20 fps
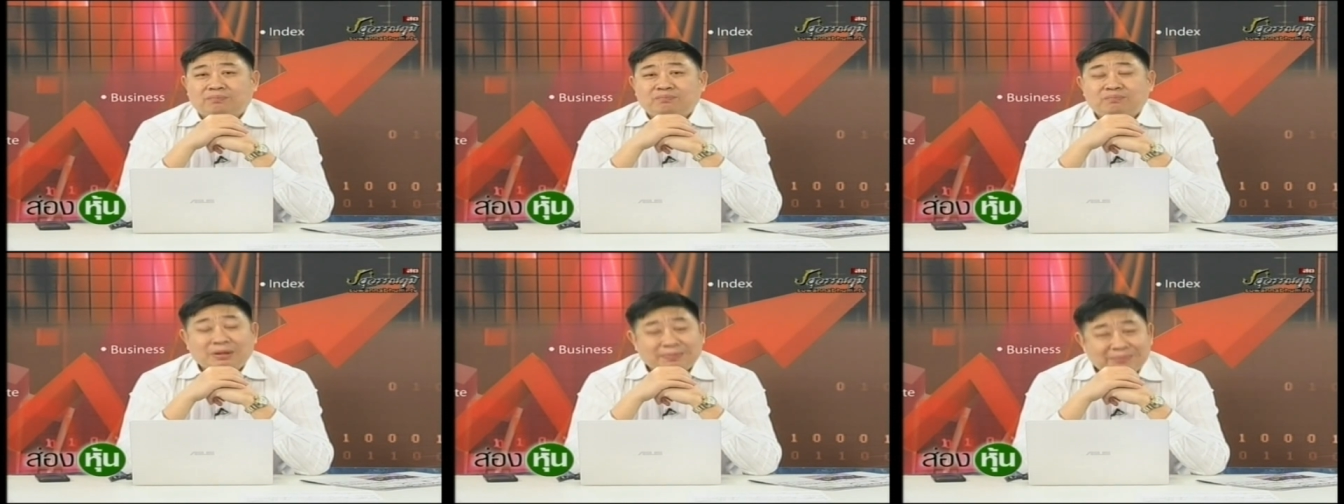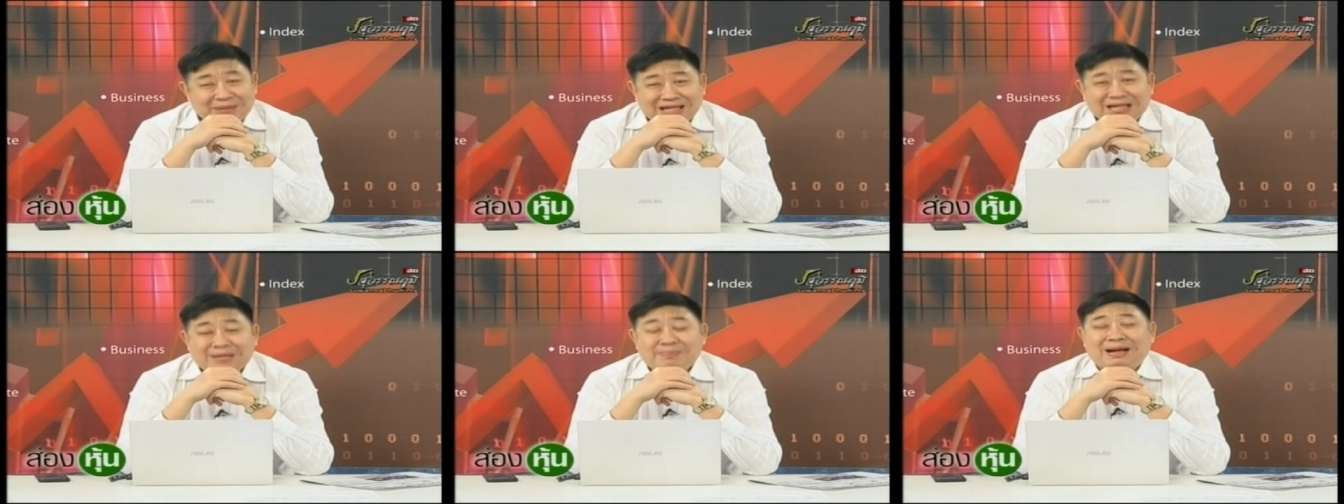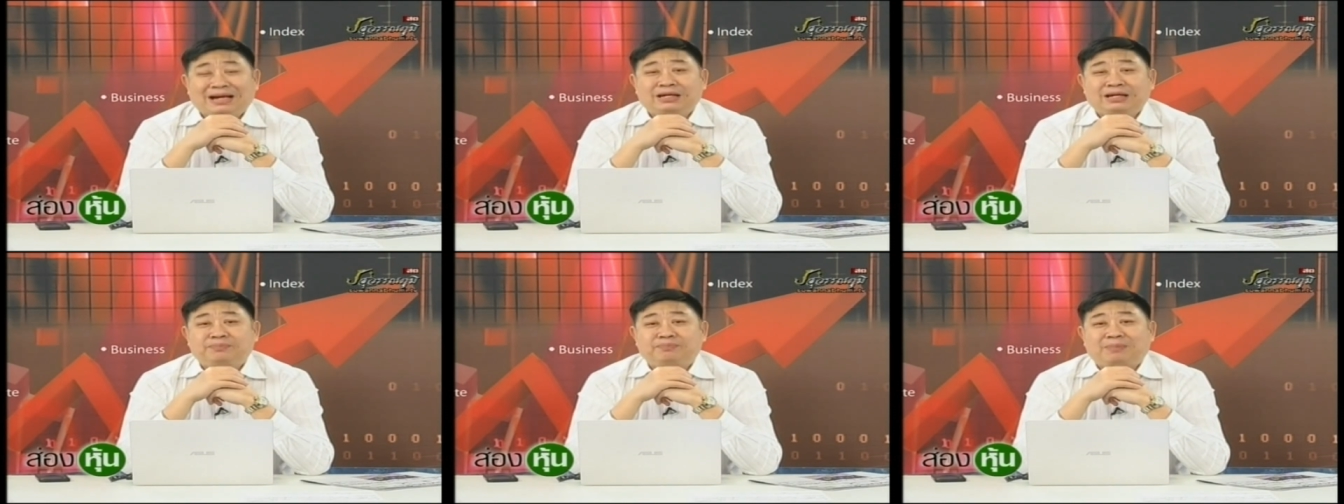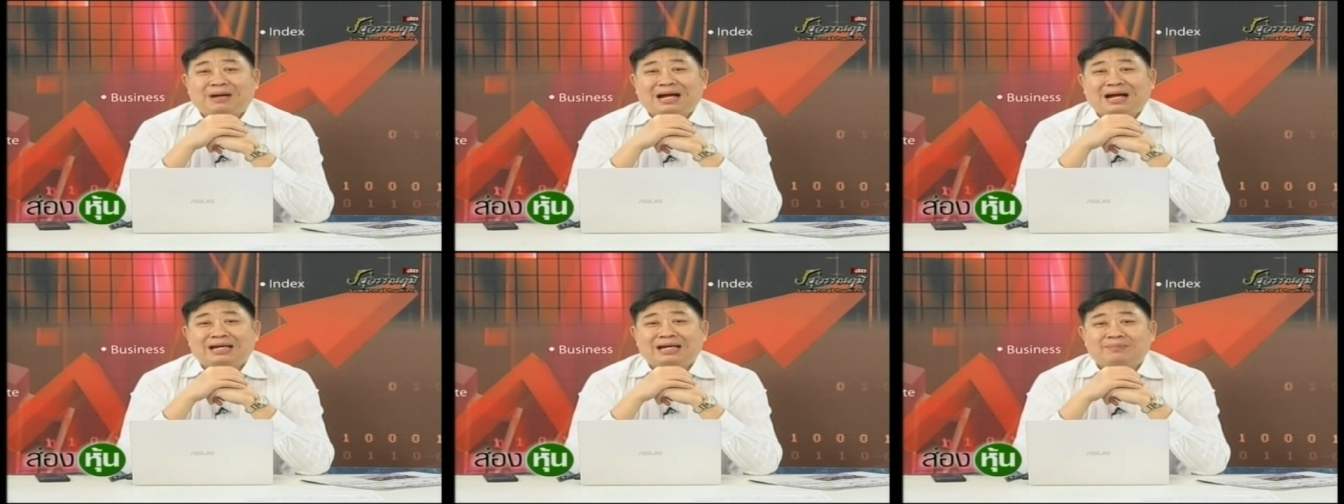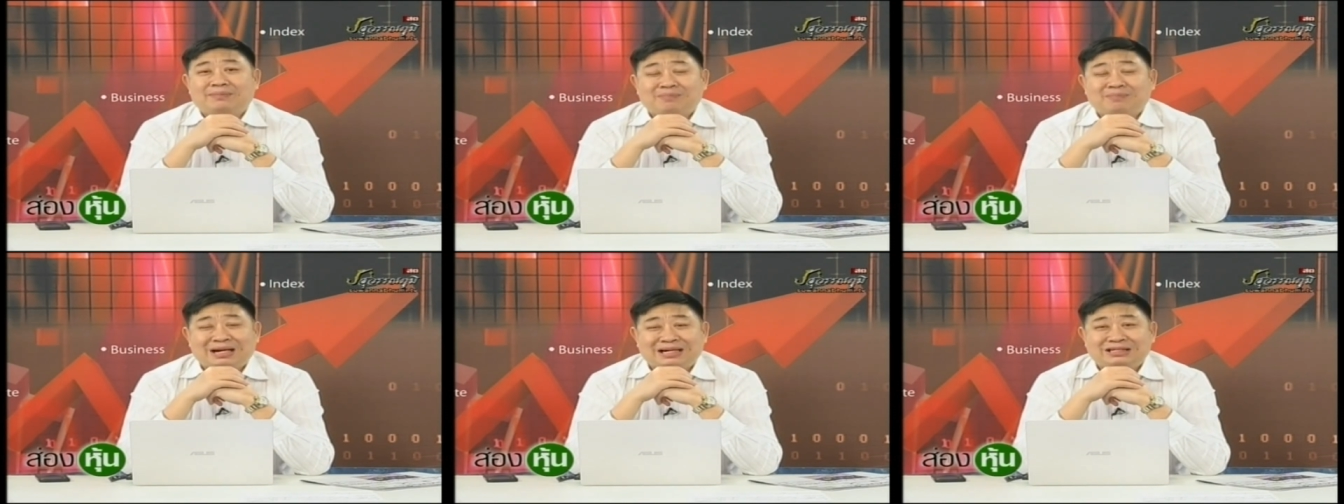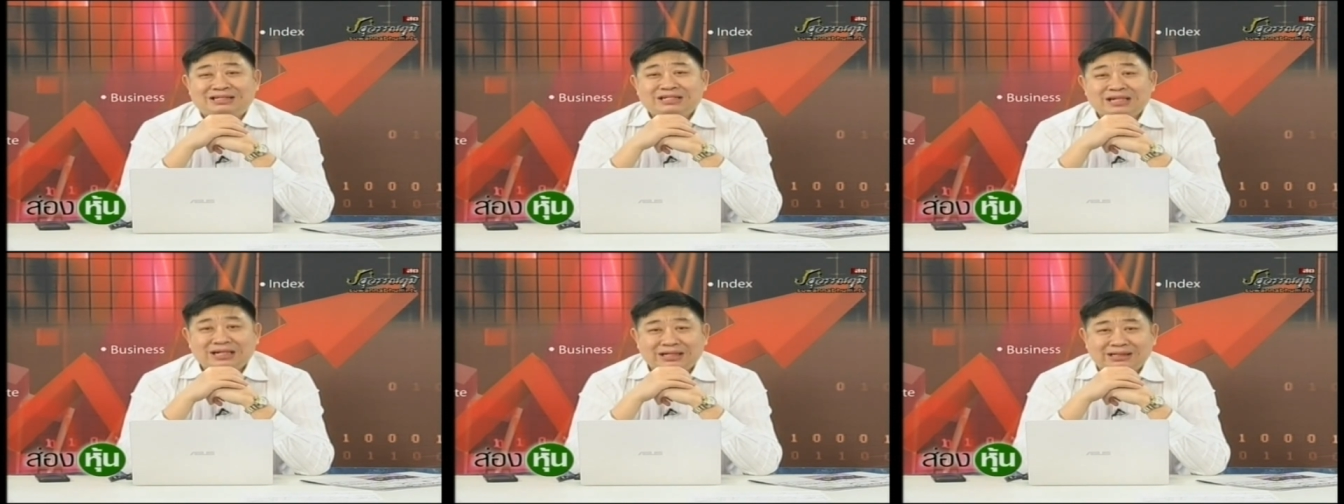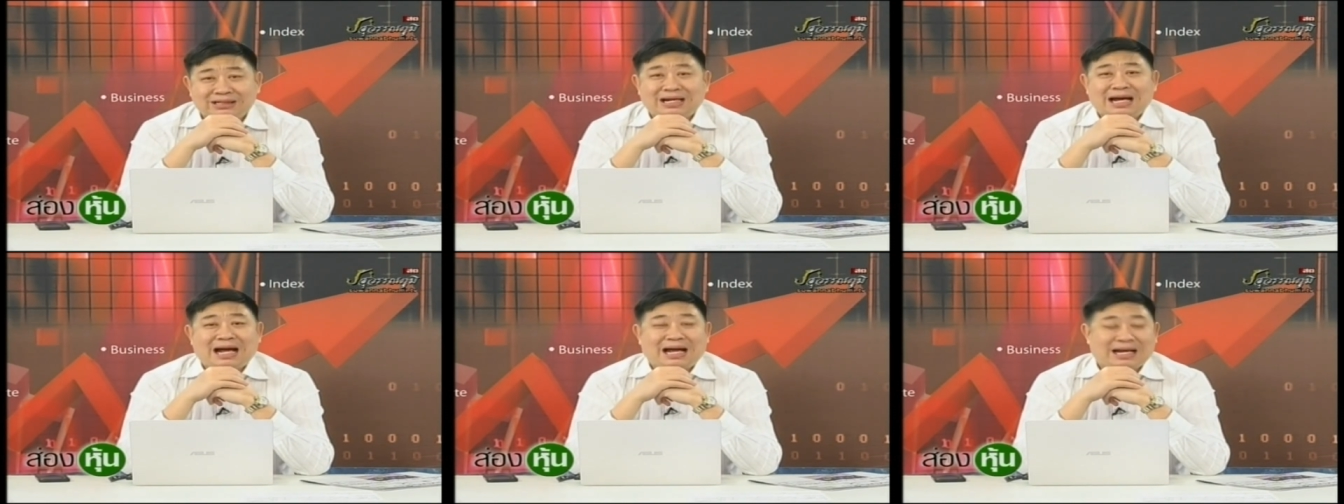มันมีที่มาที่ไป มันเชื่อ
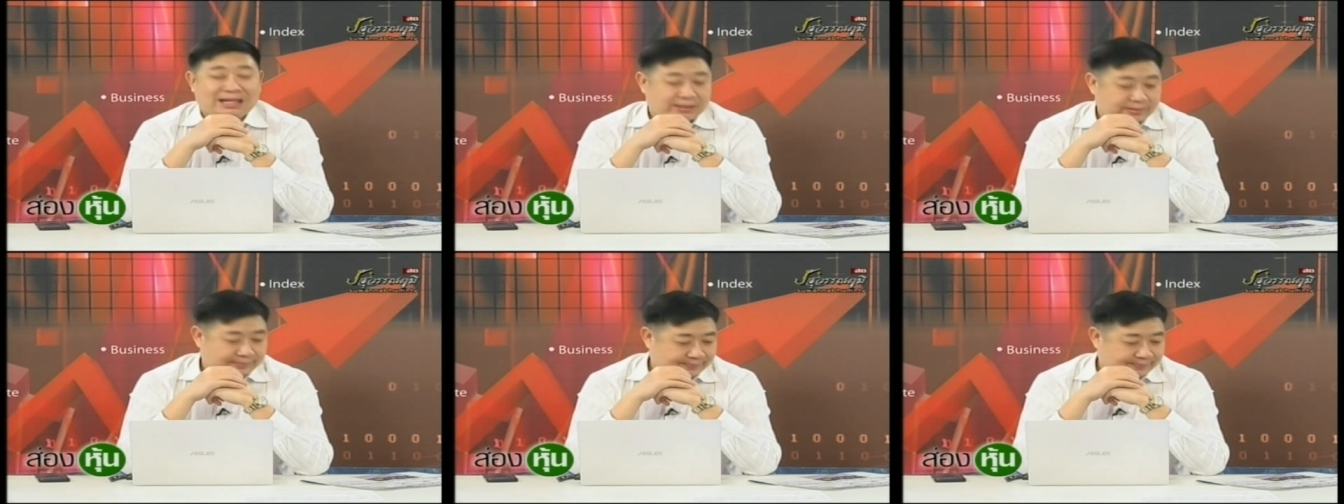ถือได้